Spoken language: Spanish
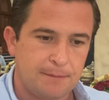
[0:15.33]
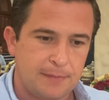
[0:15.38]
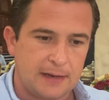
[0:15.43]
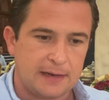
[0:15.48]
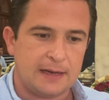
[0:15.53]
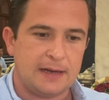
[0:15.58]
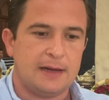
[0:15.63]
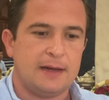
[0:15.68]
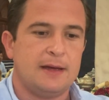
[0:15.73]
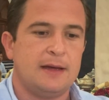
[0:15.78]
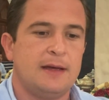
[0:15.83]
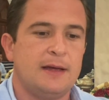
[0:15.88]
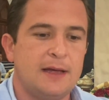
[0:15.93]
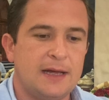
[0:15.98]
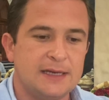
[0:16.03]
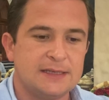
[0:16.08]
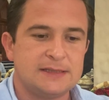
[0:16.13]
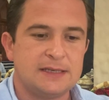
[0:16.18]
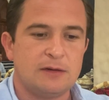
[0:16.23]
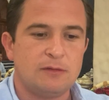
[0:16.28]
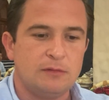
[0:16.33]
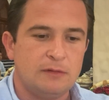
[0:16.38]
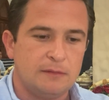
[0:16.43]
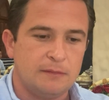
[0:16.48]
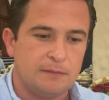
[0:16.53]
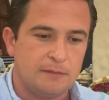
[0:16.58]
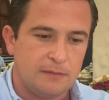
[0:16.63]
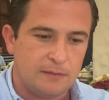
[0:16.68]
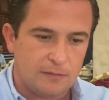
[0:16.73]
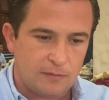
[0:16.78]
para hacer
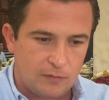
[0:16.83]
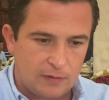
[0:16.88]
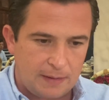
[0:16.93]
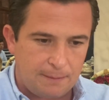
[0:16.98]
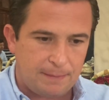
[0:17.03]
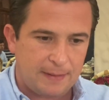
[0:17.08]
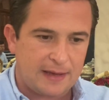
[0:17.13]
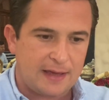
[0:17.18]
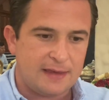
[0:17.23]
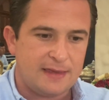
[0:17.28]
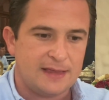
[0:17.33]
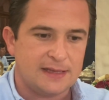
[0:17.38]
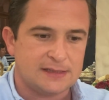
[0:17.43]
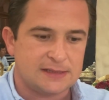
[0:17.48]
una pequeña